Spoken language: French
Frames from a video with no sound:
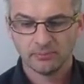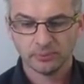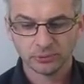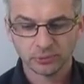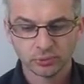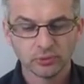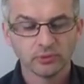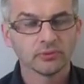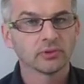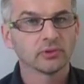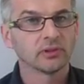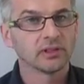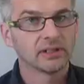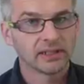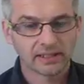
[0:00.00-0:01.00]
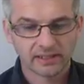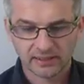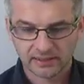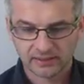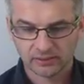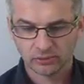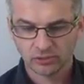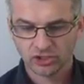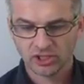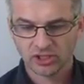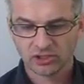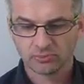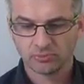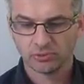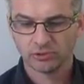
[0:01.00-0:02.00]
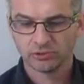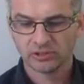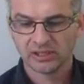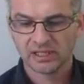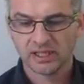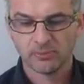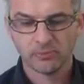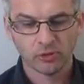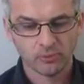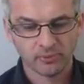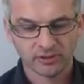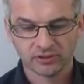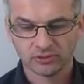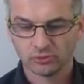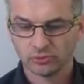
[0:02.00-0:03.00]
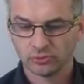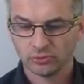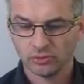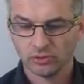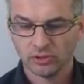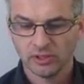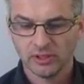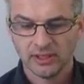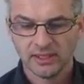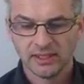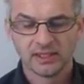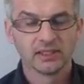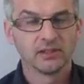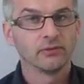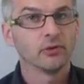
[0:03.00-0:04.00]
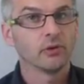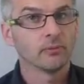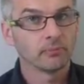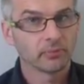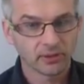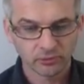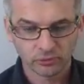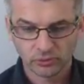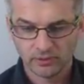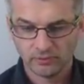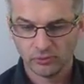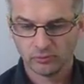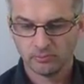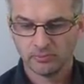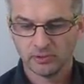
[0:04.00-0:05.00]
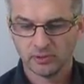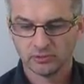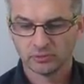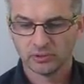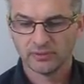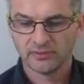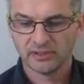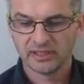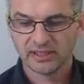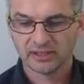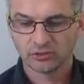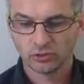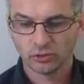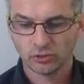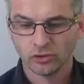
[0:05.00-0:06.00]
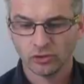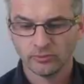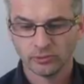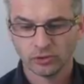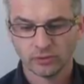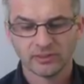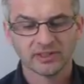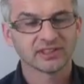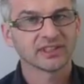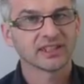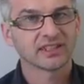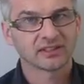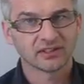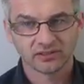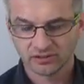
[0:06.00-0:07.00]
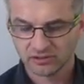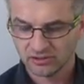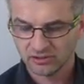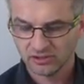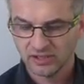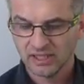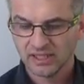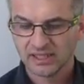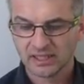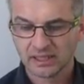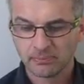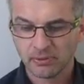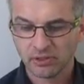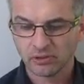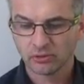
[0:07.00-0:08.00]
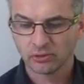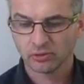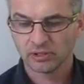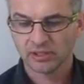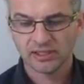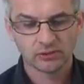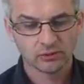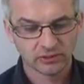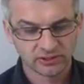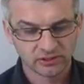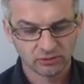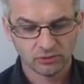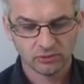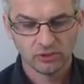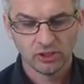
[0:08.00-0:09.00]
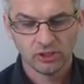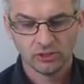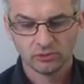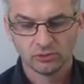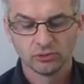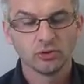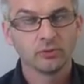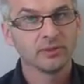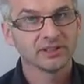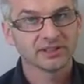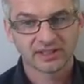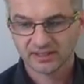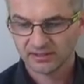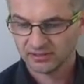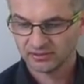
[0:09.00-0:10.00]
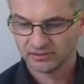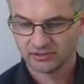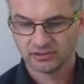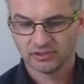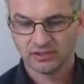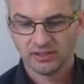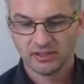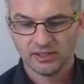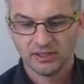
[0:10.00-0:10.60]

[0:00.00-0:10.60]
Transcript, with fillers: poursuivre la recherche pour un nucléaire propre et sûr. Il veut un plan de développement de la filière thorium sur 25-30 ans qui prend le relais à l'horizon 2050.